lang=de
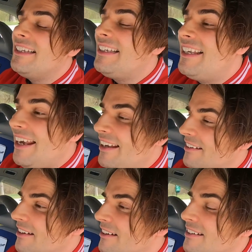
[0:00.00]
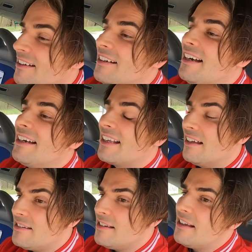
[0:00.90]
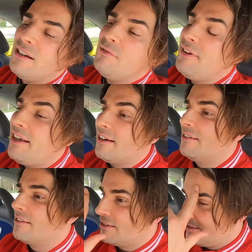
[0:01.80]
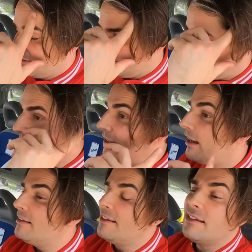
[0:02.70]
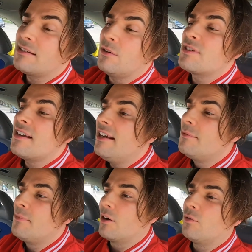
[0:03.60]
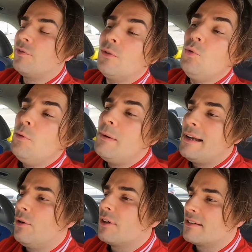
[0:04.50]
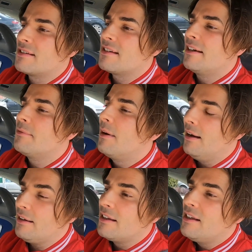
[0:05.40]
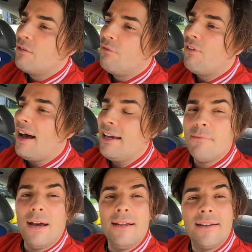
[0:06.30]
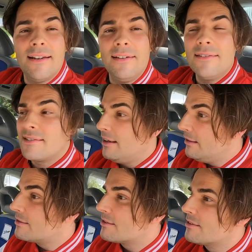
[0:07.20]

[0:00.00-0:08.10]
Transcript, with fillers: jeder, ganz egal wer, wie alt er jetzt auch sein mag und wie übel er auch jetzt sein mag, war einmal ein kleines Kind.